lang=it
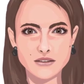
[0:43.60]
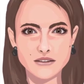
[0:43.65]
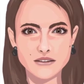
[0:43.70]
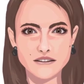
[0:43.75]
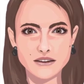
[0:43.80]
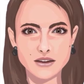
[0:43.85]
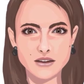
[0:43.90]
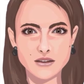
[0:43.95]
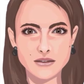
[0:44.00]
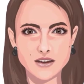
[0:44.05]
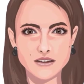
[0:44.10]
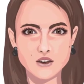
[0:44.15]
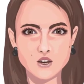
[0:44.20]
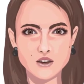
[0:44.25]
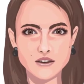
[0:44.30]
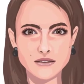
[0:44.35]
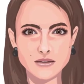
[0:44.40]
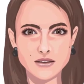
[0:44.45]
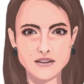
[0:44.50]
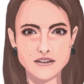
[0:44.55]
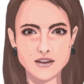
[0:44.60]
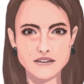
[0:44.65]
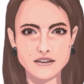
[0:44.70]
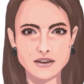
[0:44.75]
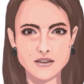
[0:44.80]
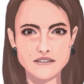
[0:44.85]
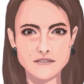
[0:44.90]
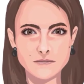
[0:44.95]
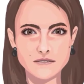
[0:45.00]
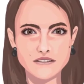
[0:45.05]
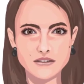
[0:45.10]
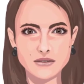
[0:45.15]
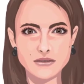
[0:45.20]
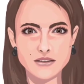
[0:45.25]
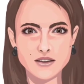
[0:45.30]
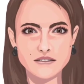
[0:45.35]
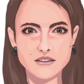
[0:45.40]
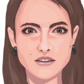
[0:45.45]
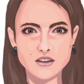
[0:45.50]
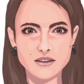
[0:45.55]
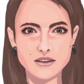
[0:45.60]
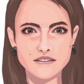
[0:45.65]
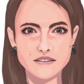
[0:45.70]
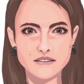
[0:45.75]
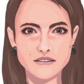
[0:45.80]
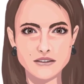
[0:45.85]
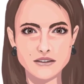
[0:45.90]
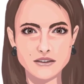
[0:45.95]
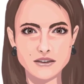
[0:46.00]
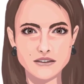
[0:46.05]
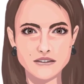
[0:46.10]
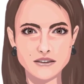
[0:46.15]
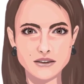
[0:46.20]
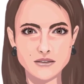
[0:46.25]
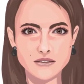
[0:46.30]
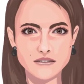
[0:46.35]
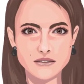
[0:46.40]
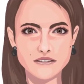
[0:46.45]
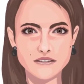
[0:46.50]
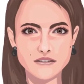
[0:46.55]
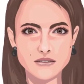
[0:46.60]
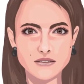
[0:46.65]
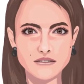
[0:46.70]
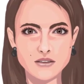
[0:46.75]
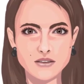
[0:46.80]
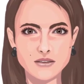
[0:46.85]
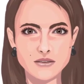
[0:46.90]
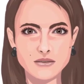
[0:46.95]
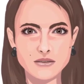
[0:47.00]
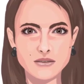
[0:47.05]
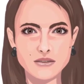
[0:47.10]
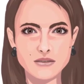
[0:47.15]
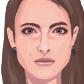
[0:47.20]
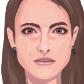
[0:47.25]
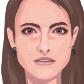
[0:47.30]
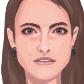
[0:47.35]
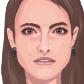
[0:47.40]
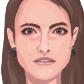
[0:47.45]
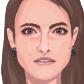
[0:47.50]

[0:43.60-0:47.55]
Alcuni soffioni permettono di godere di getti particolari.